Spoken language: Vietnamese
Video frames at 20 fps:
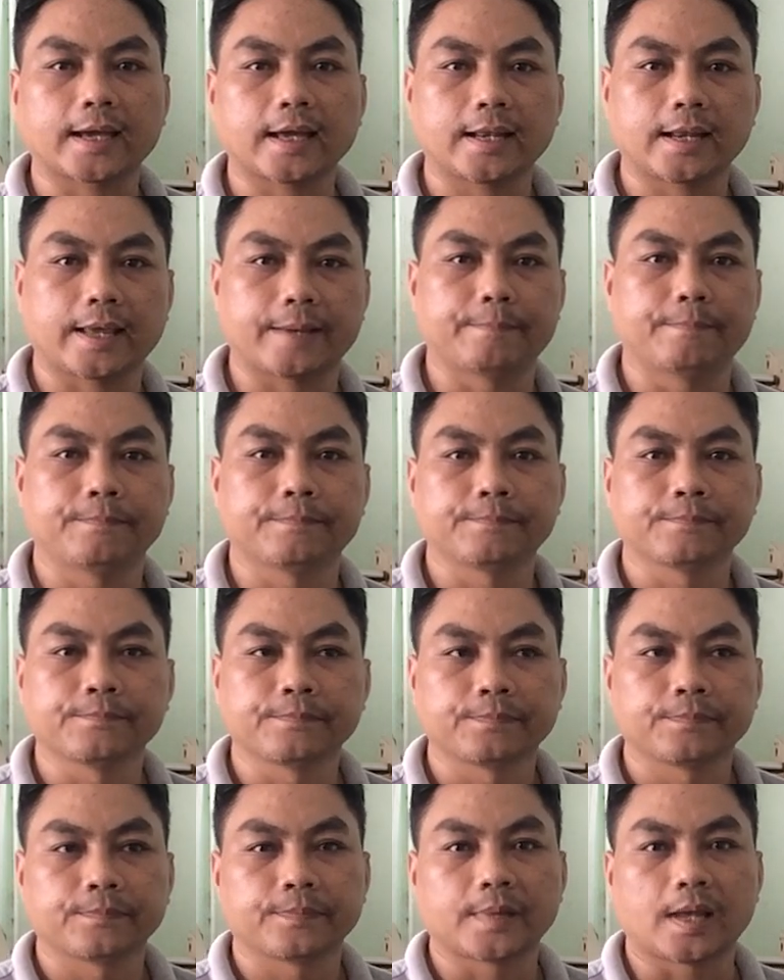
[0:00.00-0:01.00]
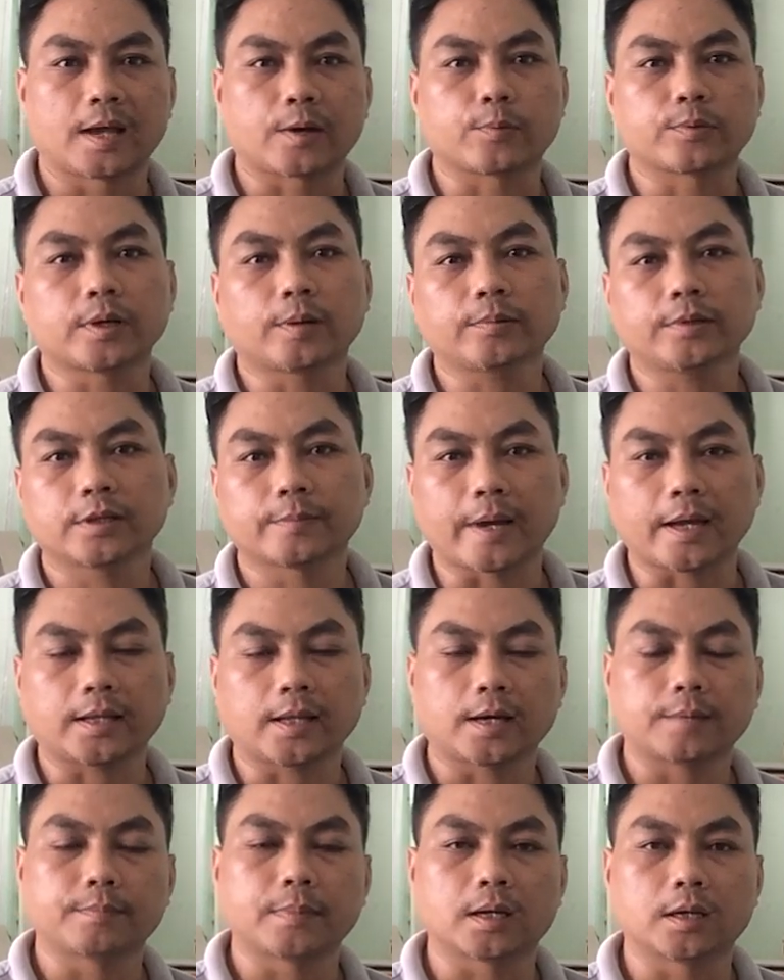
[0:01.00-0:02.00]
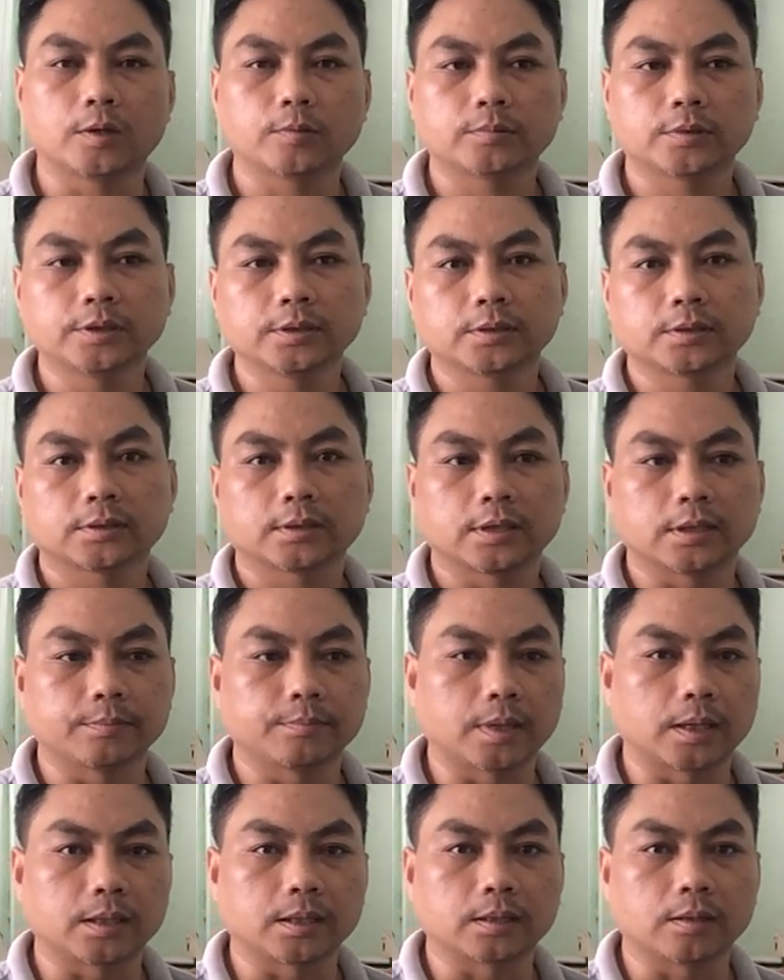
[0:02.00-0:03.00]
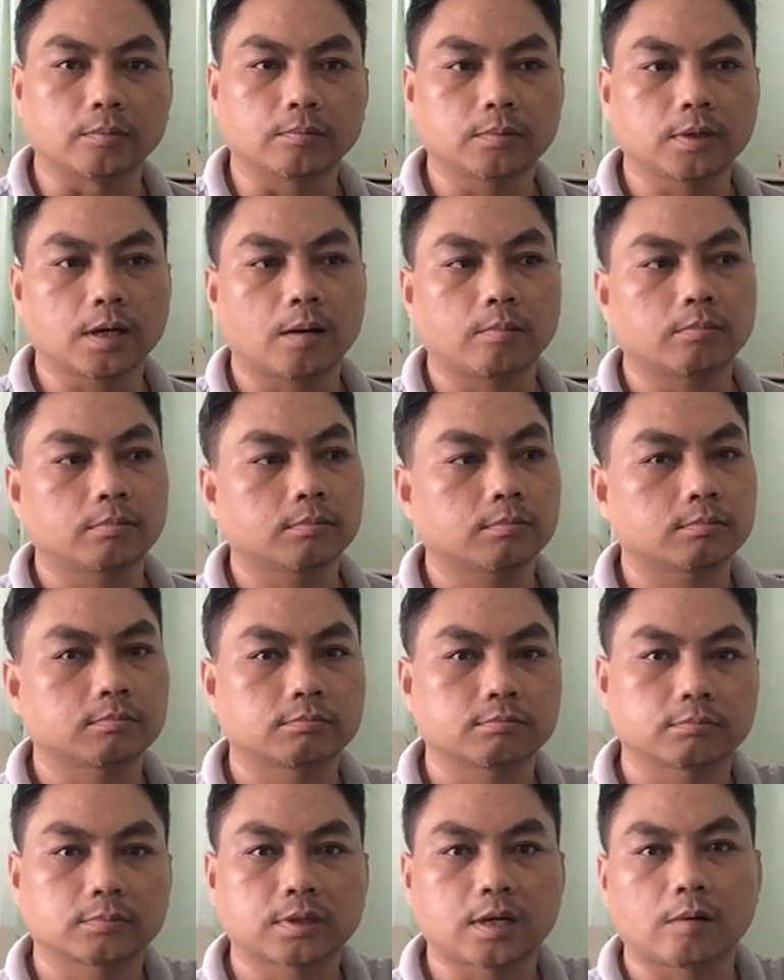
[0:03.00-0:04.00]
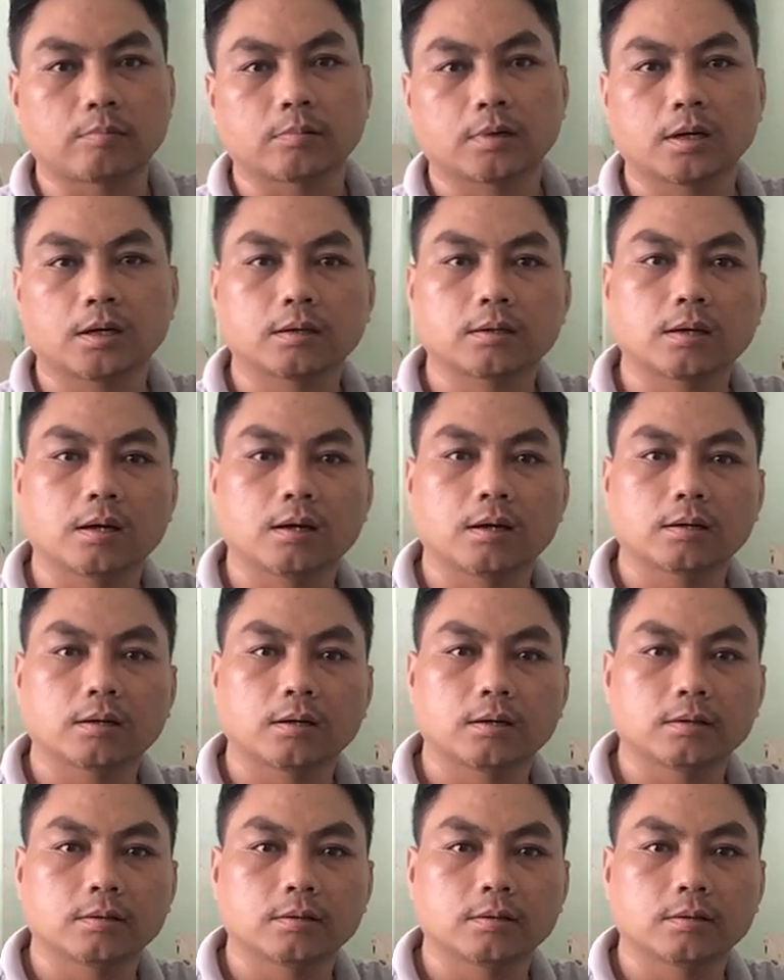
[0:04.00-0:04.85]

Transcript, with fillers: các anh em. Cũng giống như bản thân mình lúc trước thì mình cũng không có